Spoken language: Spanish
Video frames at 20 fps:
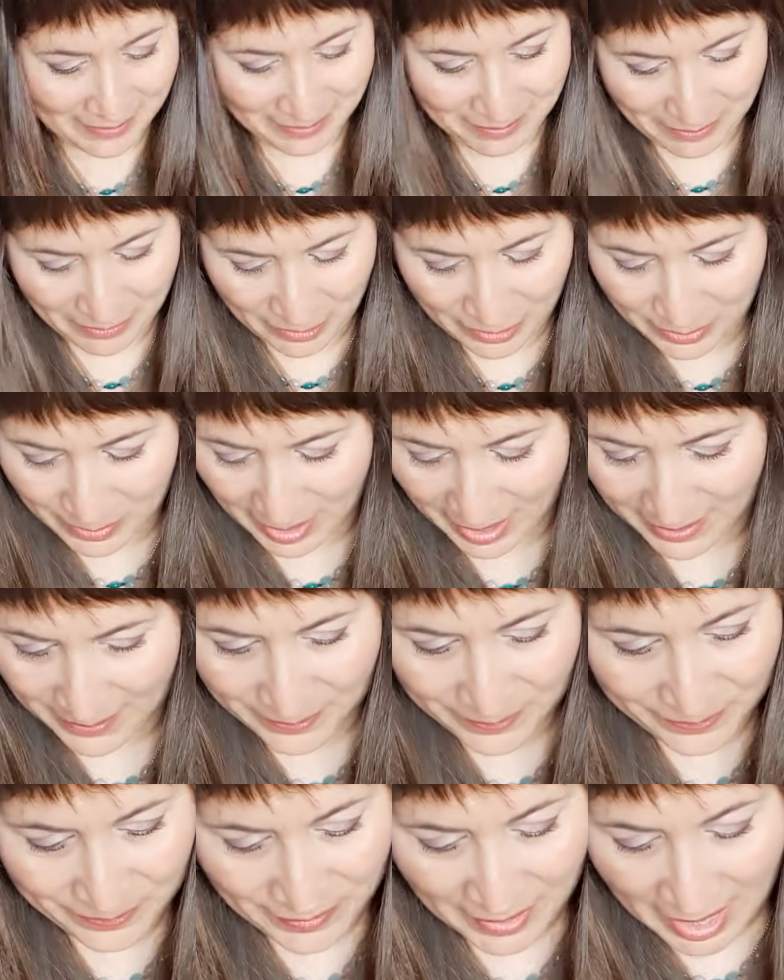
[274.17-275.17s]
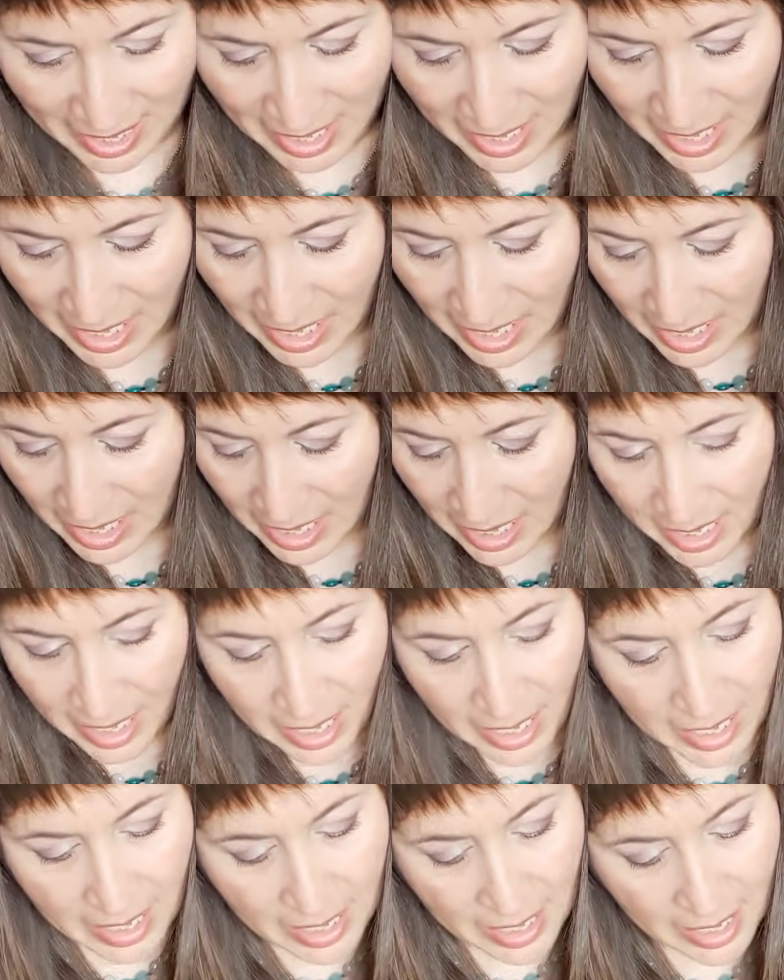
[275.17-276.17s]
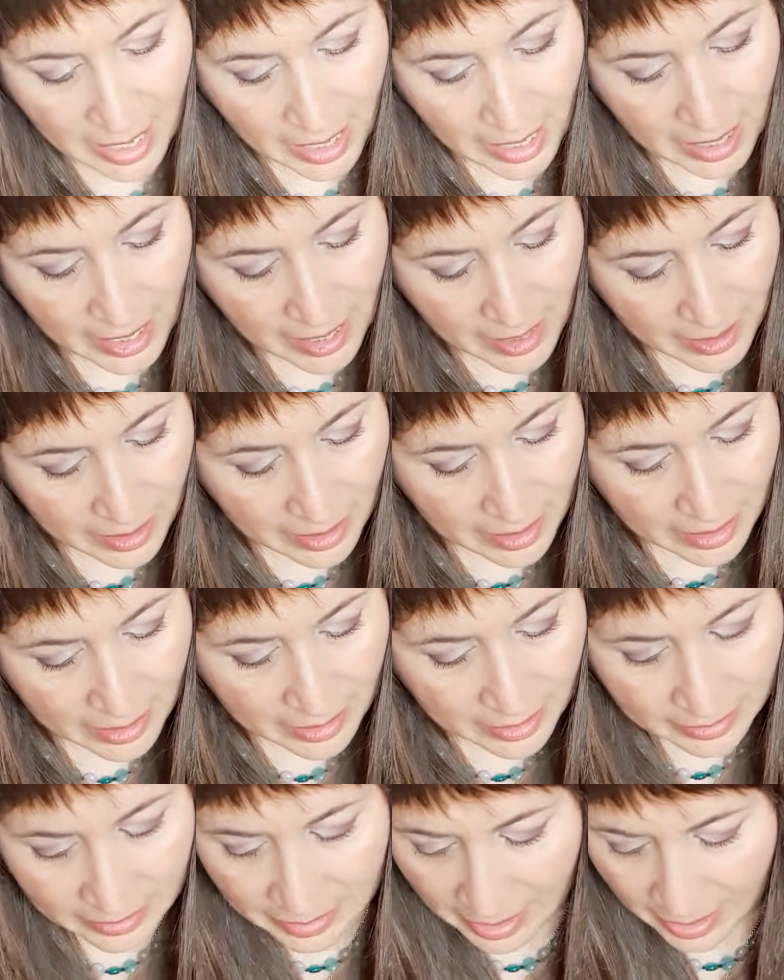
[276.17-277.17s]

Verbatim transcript: Muy bien. Ah,